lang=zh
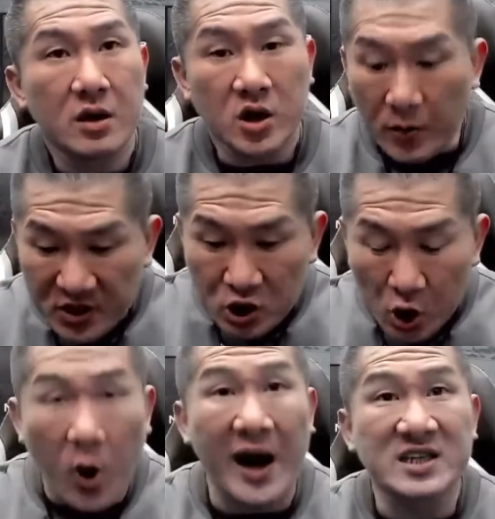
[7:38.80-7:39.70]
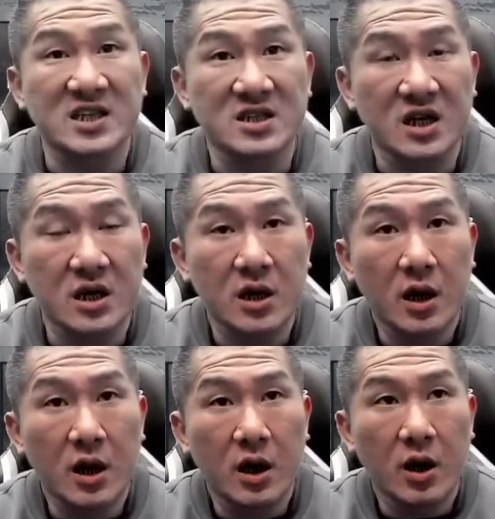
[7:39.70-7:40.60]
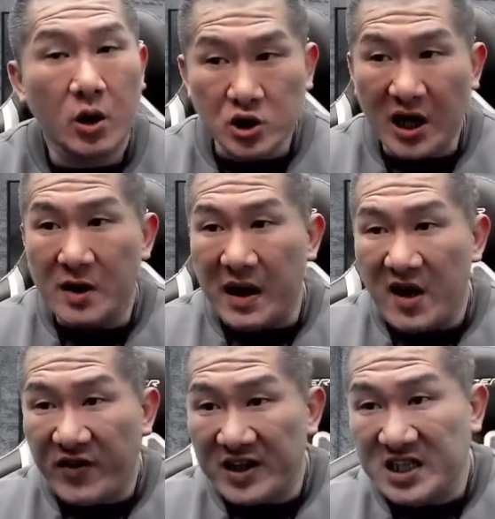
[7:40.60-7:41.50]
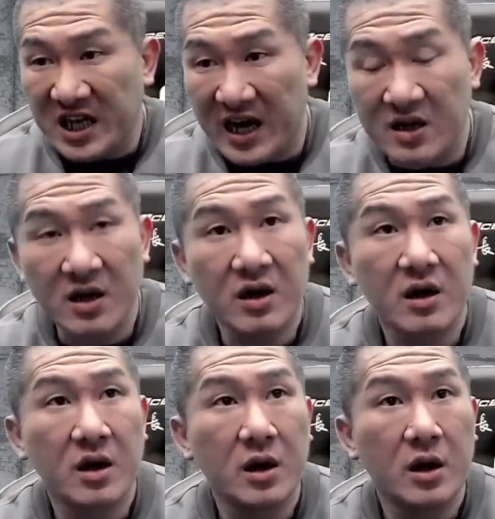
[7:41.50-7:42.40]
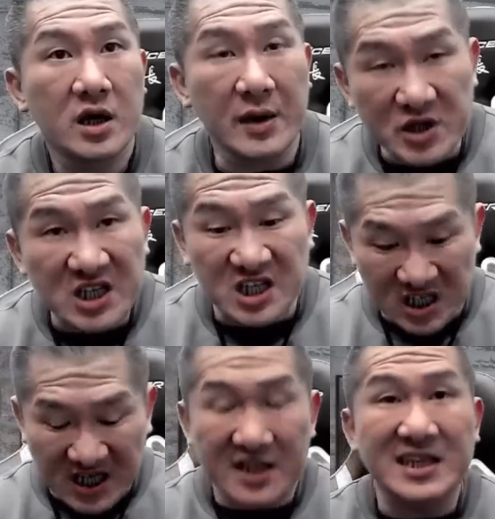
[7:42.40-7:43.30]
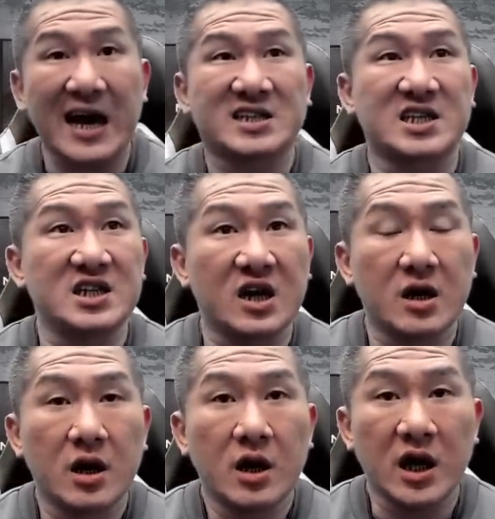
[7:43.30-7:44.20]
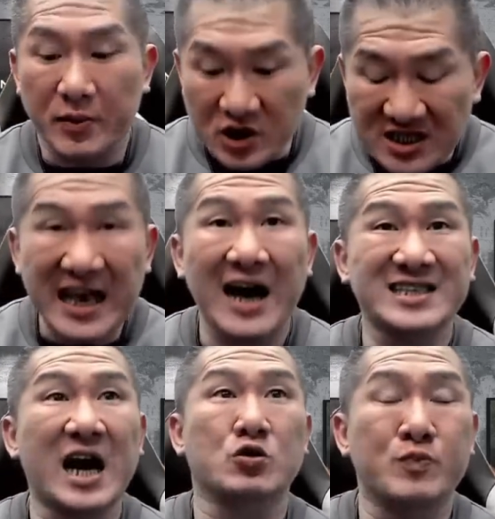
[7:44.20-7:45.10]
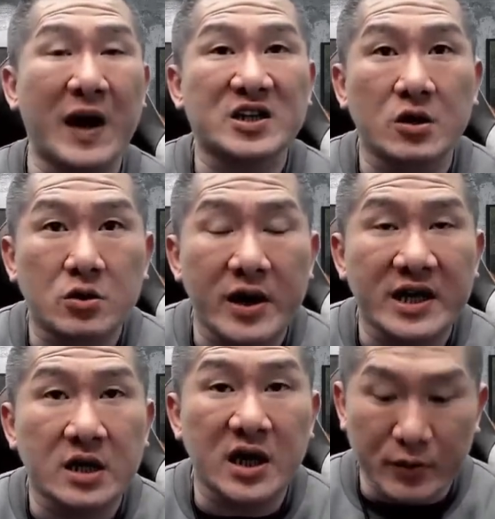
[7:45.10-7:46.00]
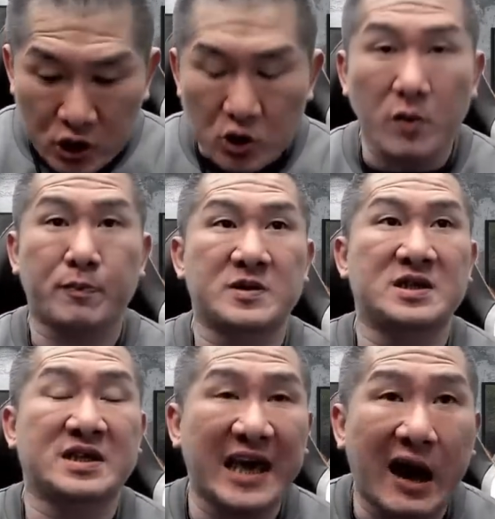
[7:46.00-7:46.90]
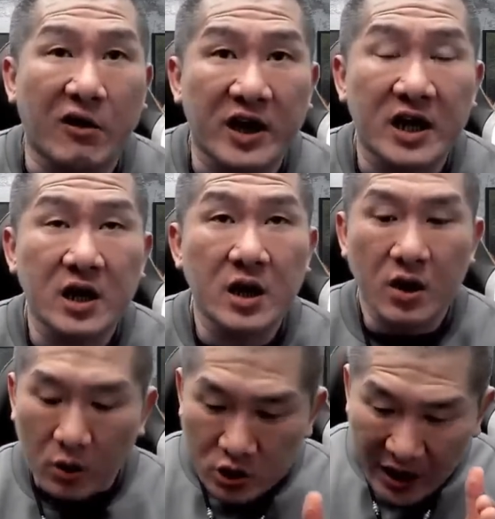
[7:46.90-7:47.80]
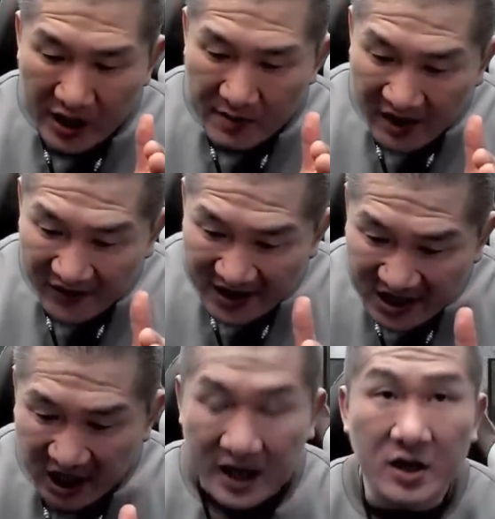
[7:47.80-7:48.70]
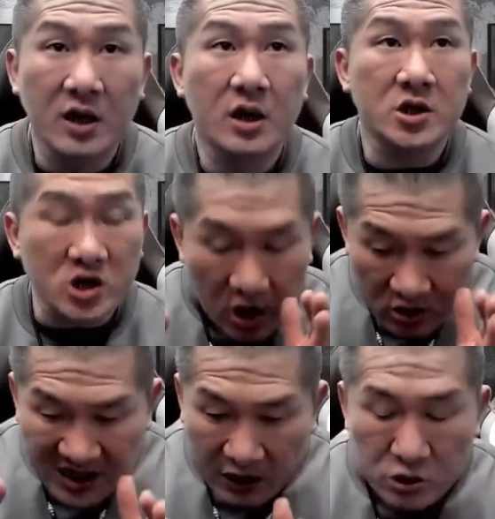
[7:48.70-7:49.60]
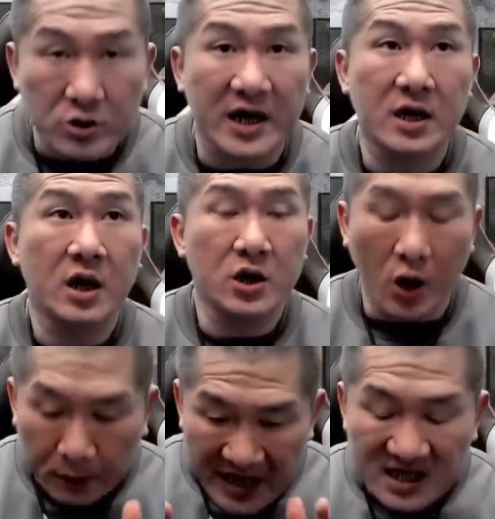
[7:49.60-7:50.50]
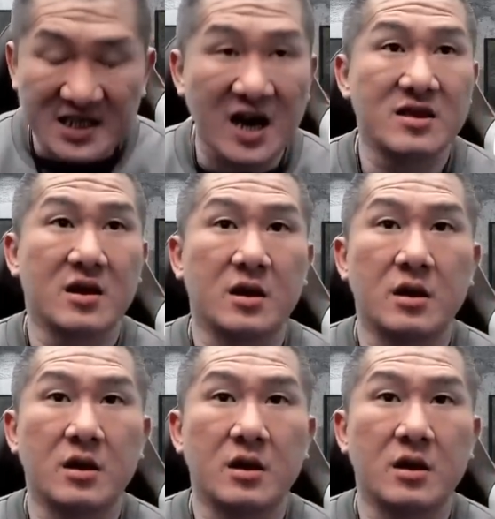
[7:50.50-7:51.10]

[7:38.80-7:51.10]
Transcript: 都不是做坏事的，我赚的每一分钱。也不是洗钱诈欺的，也不是诈诈赌棒球队的，也不是做假哎！我赚的每一分钱都是有缴税、有凭证、